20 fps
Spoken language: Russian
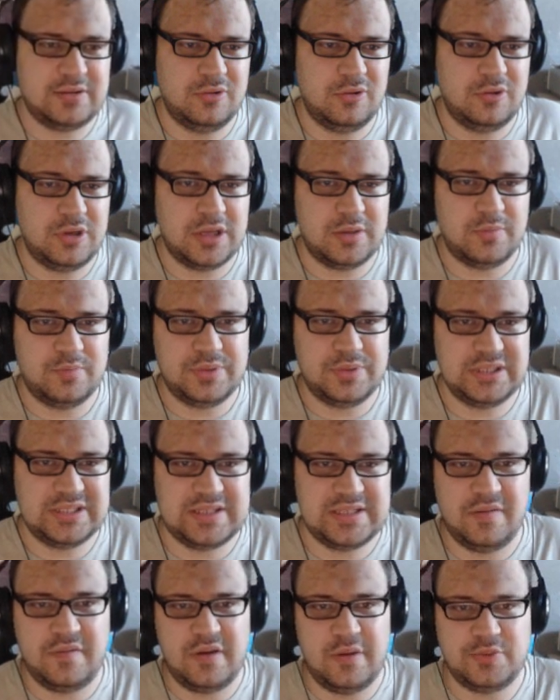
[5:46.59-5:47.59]
но я
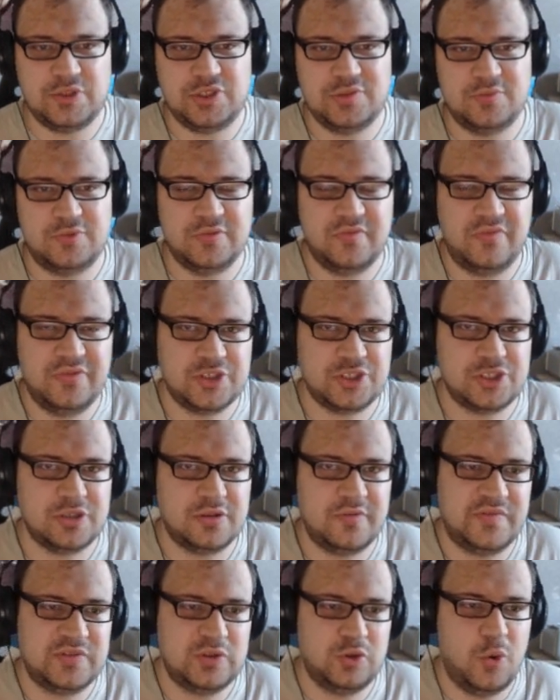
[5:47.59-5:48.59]
подозреваю, почему он
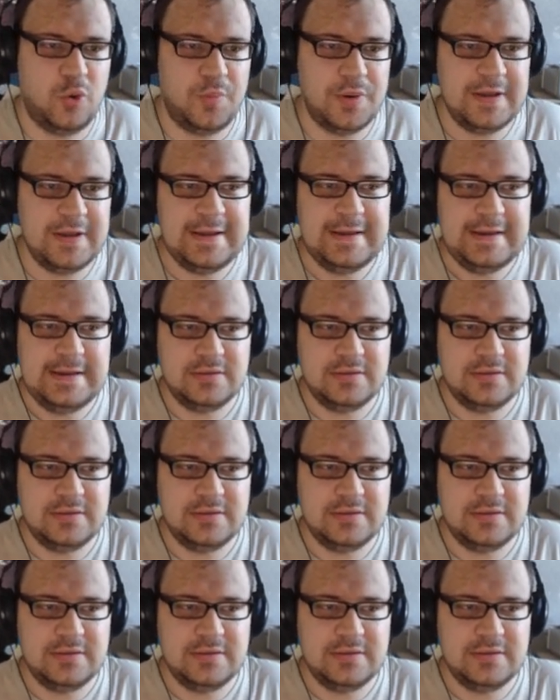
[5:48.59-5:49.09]
вышел в топы,